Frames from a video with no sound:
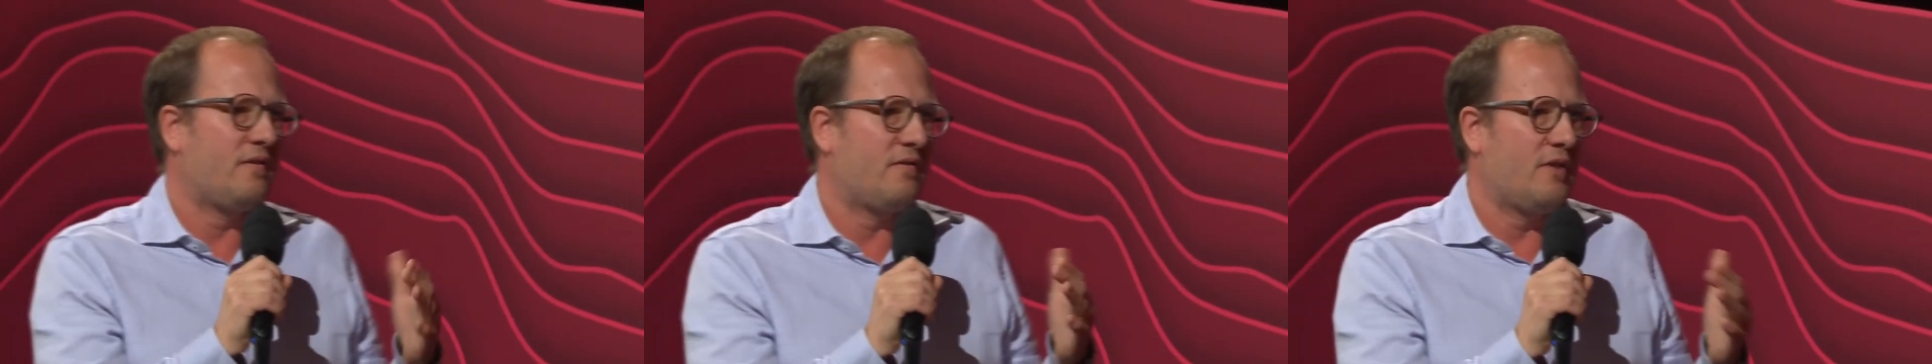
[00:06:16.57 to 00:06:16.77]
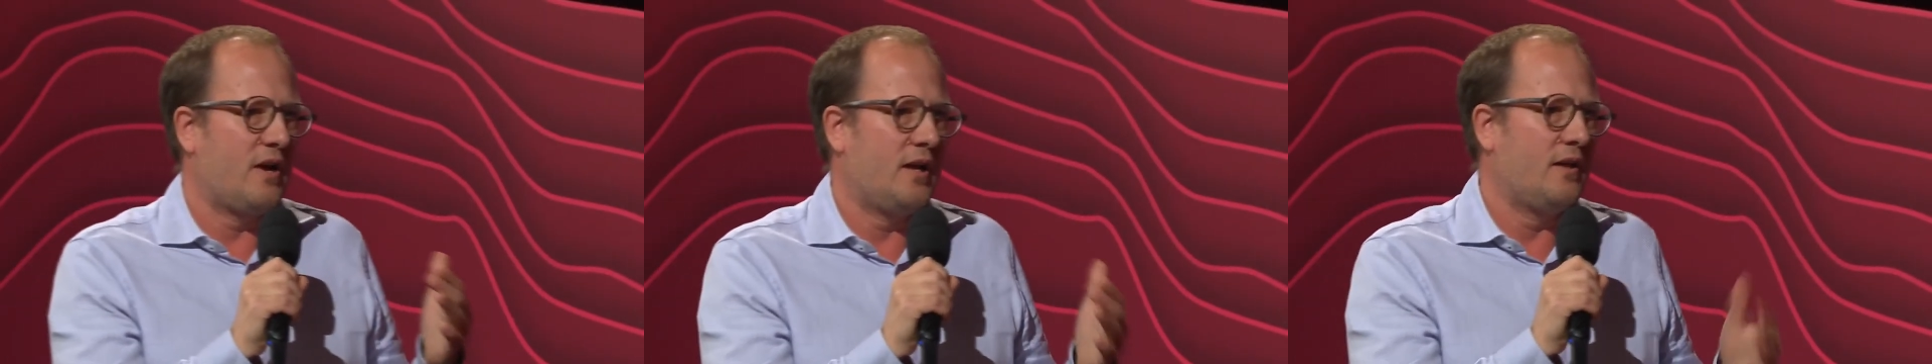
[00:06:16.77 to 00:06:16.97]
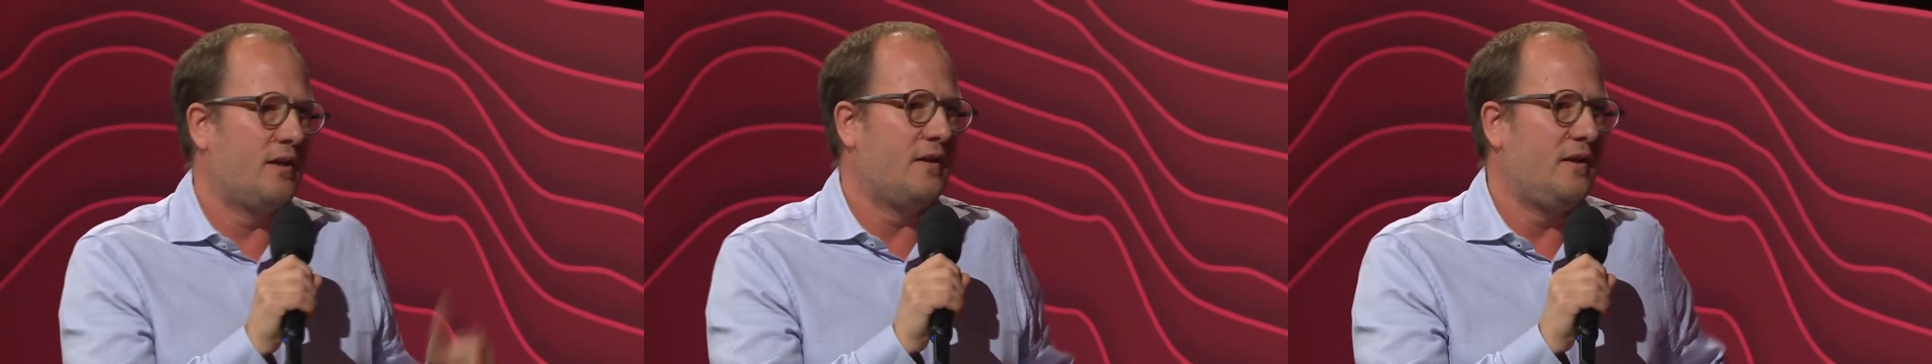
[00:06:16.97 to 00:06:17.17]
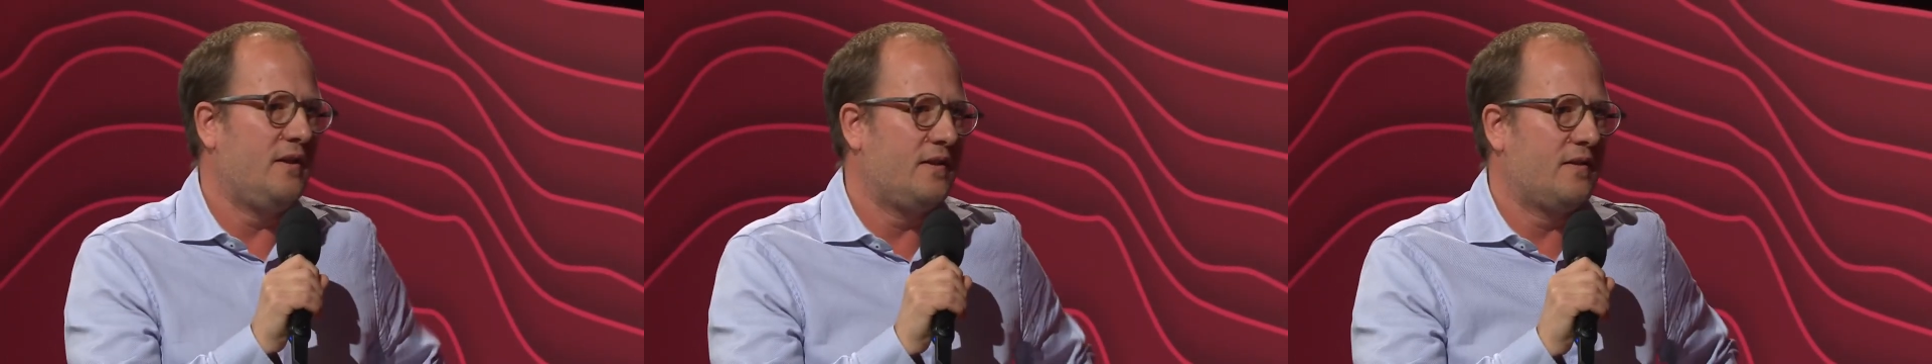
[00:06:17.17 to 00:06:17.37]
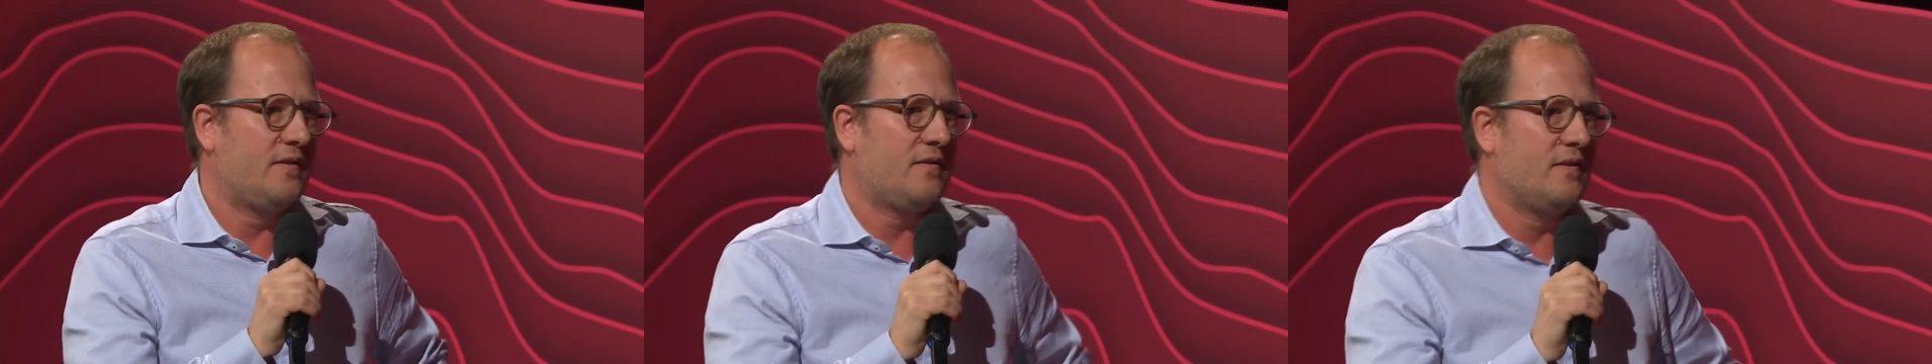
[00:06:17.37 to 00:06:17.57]
Das war eine der
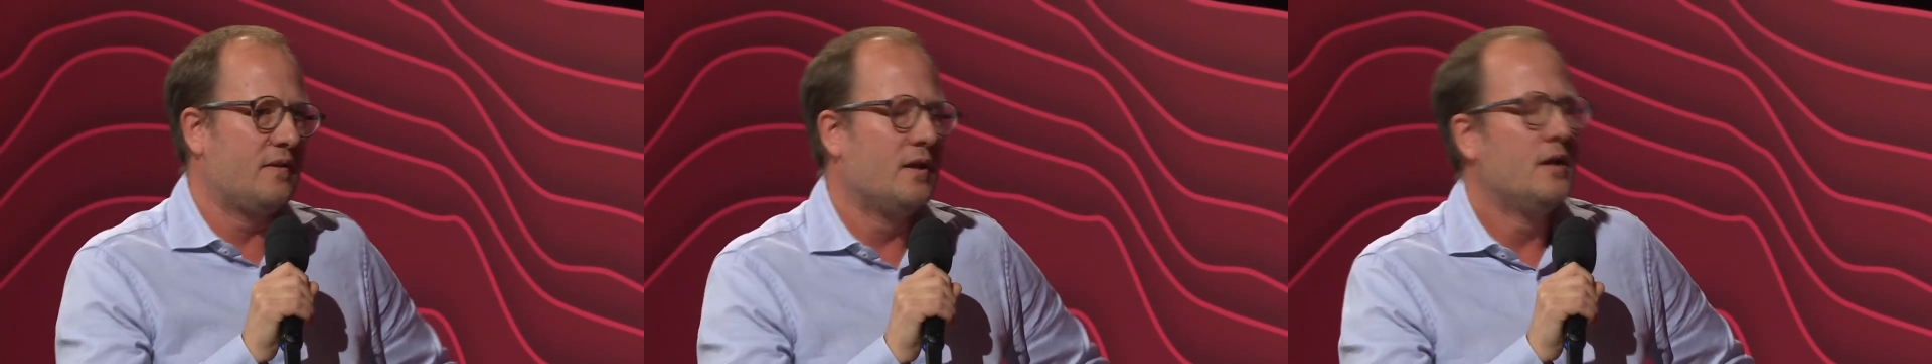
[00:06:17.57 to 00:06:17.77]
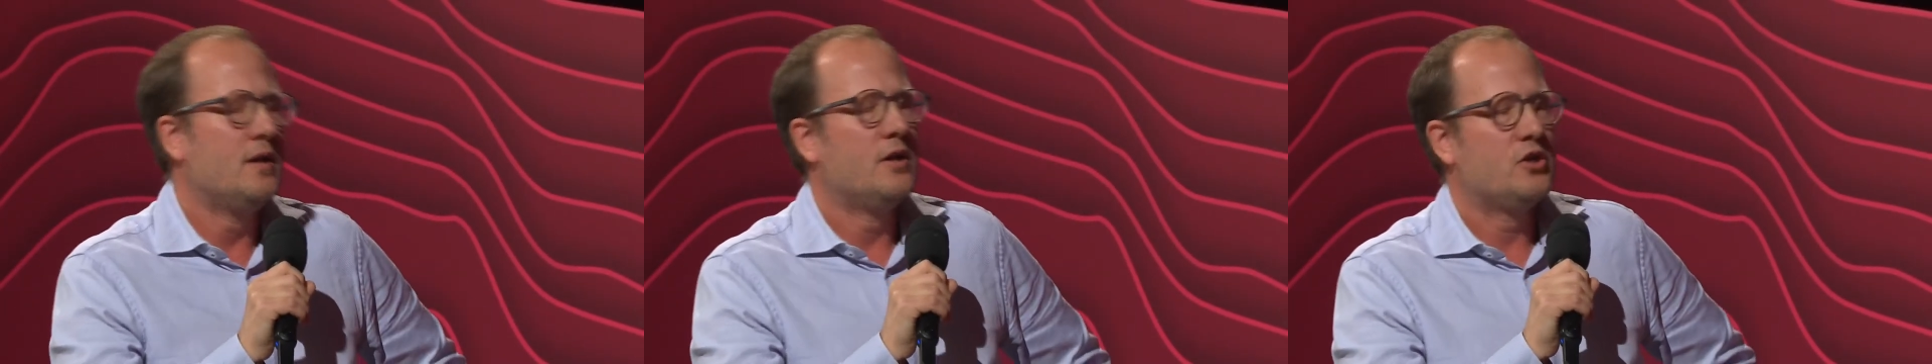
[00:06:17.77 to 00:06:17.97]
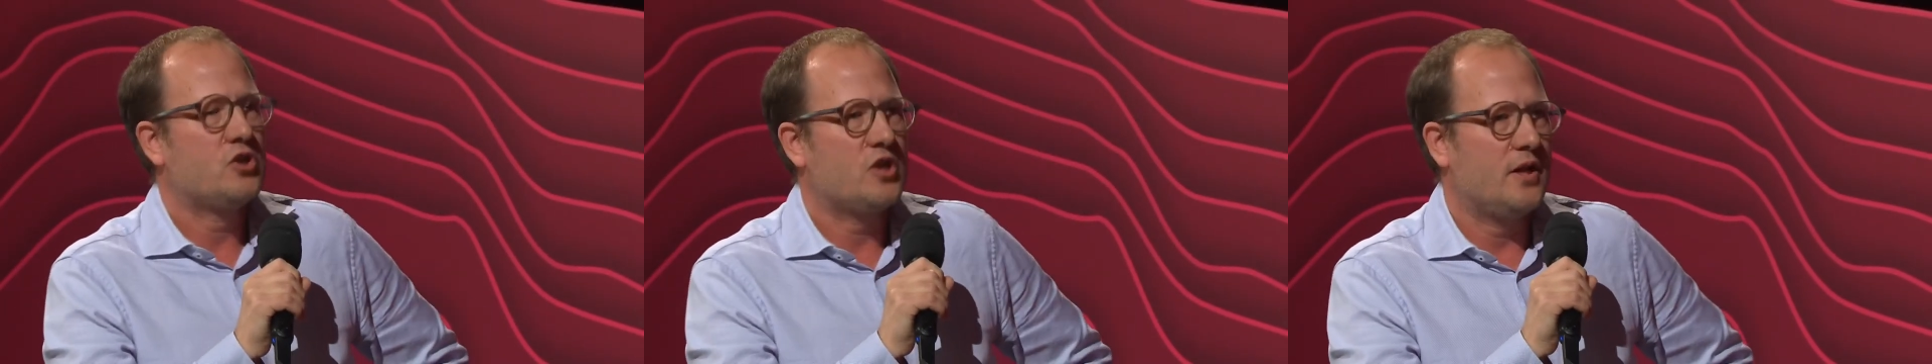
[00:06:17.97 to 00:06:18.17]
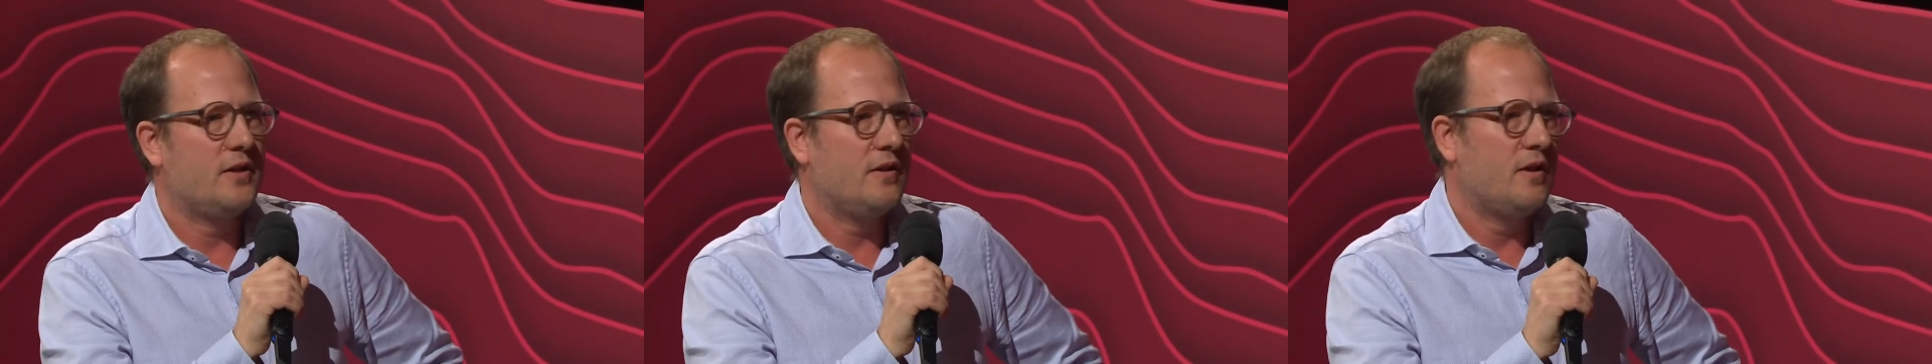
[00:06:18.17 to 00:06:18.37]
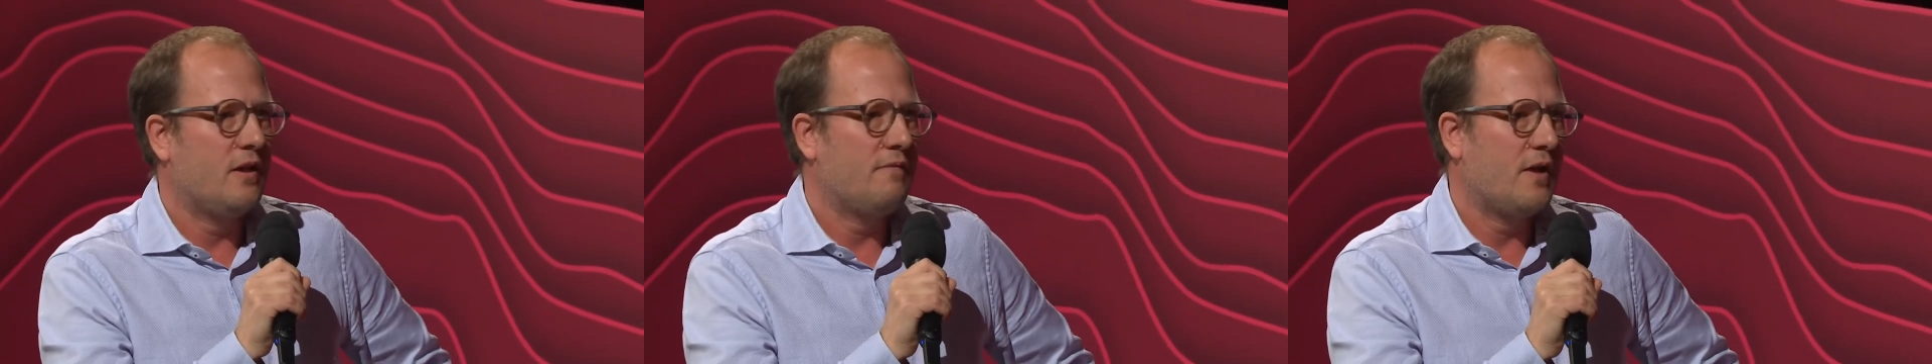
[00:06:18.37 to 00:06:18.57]
dichtesten
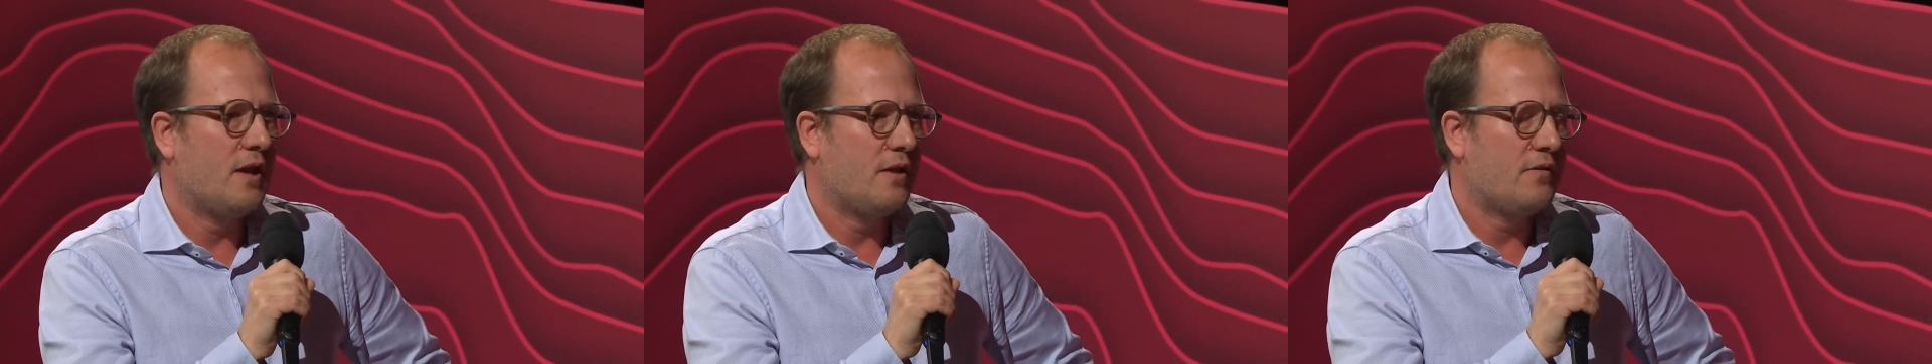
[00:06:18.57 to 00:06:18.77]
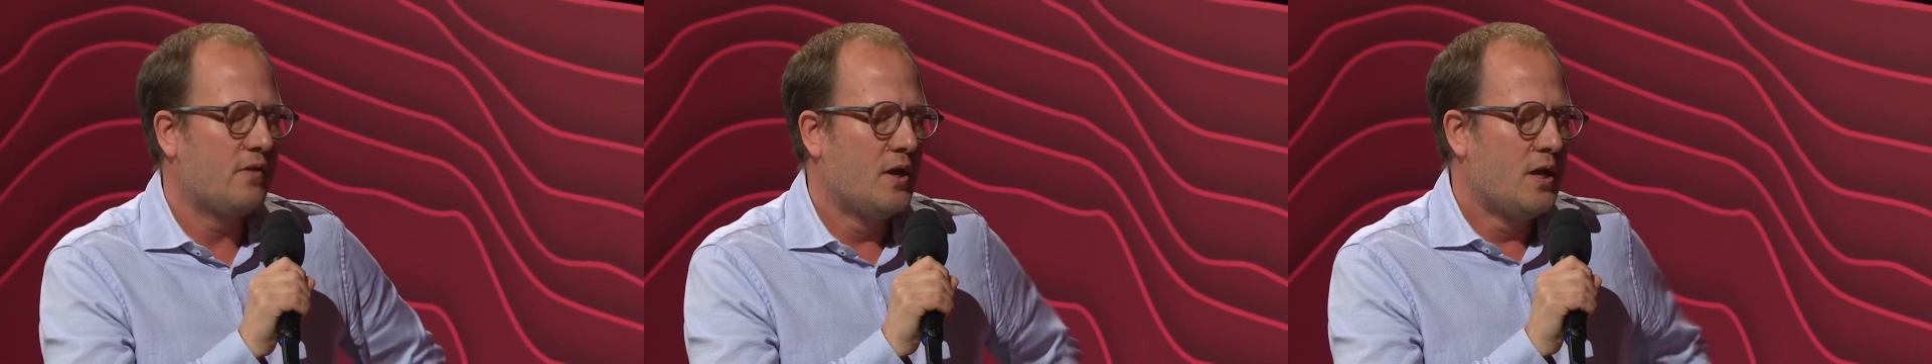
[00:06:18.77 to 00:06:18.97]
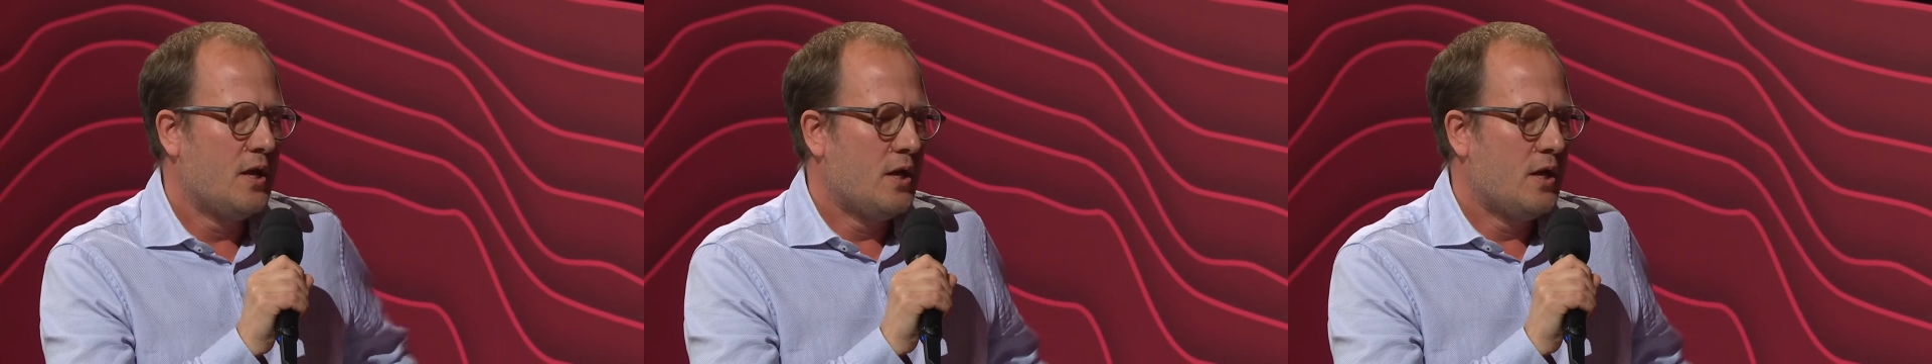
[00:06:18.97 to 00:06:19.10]
Städte der Welt.